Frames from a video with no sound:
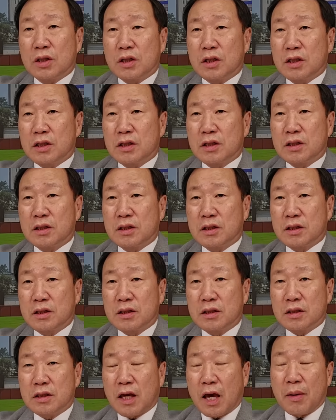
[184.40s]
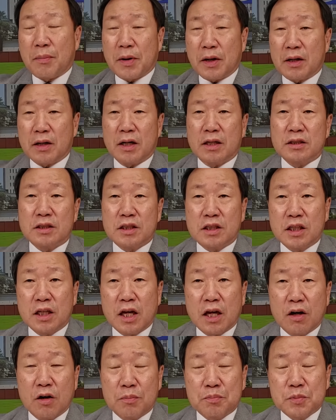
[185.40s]
그 개발을 한
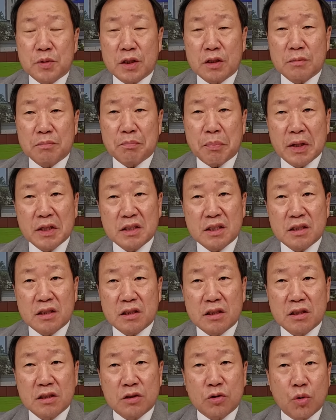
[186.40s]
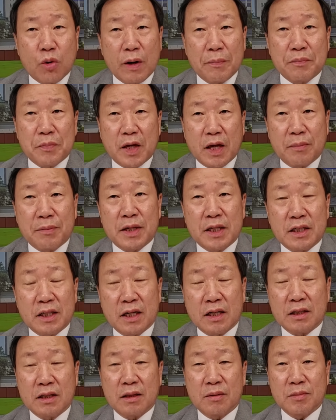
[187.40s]
시행업자는 베지츠
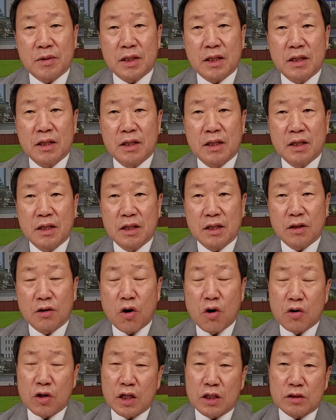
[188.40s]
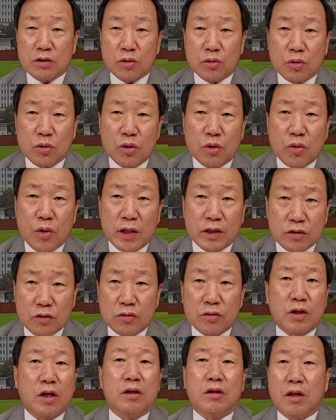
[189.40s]
종합개발이라는 데입니다. 거기에서도
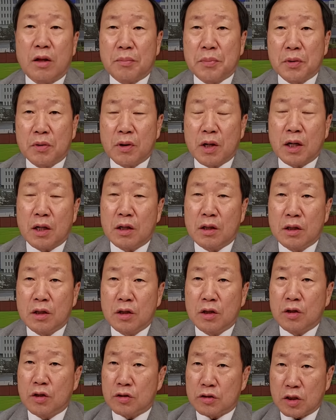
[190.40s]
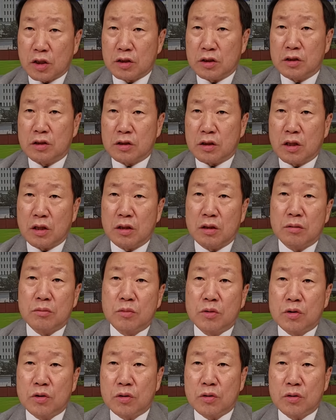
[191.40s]
황성택 대표가 사실상
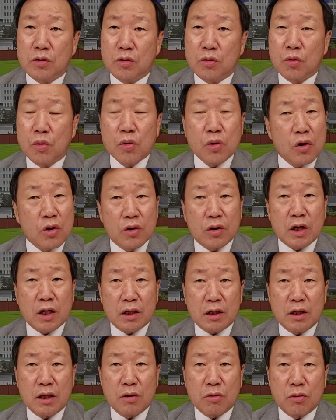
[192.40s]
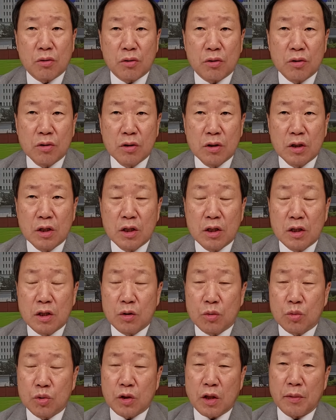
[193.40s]
뭐 오너 역할을 하고
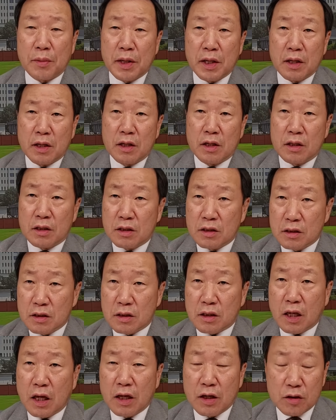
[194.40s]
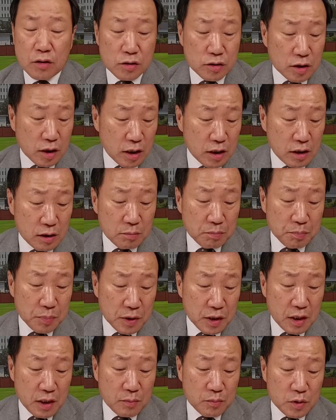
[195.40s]
그다음에 그 계열사인
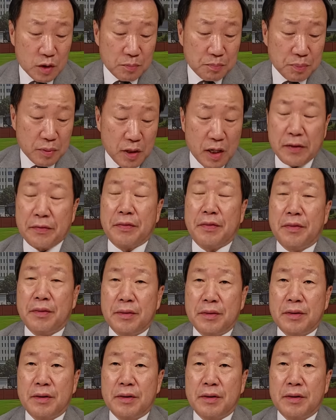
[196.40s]
PMG 플랜